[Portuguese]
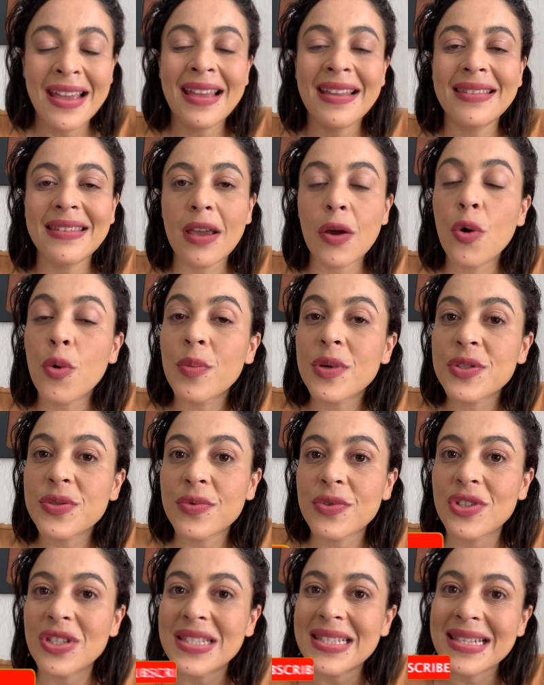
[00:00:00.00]
Tem algumas
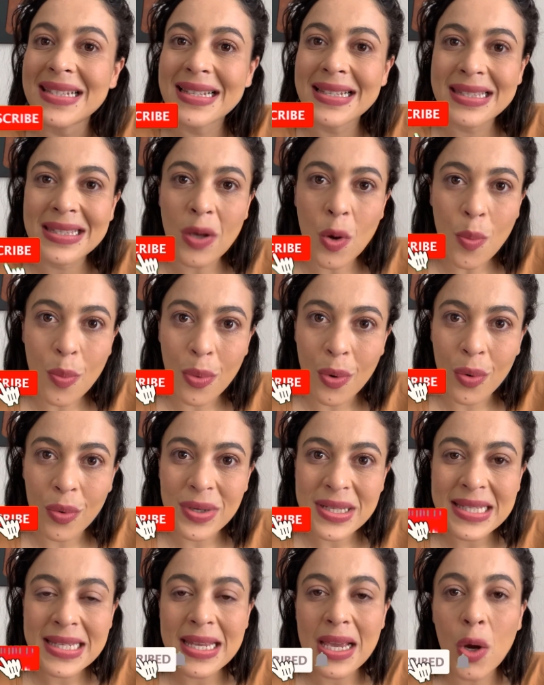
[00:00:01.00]
notícias que são
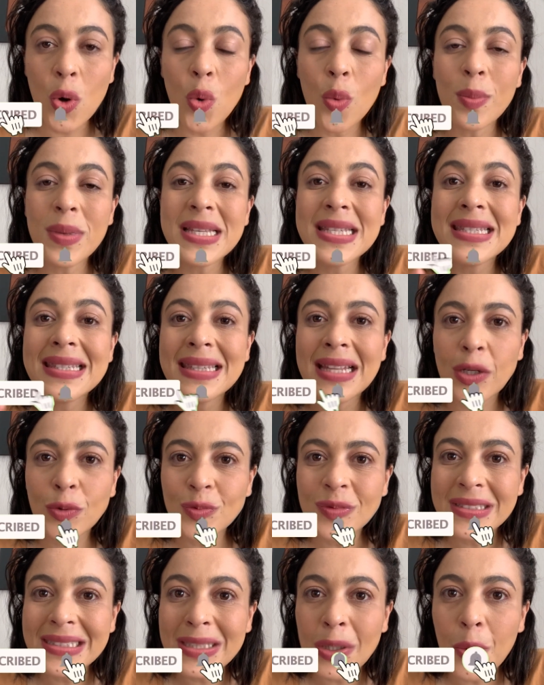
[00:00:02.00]
boas e algumas não
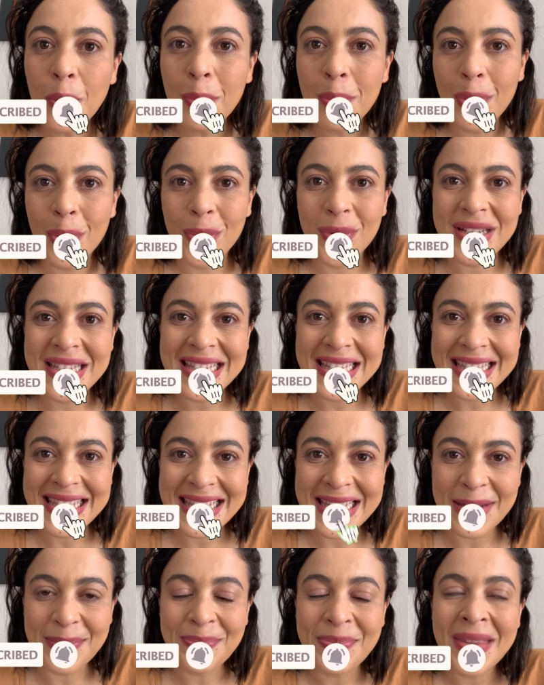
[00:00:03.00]
tão boas assim.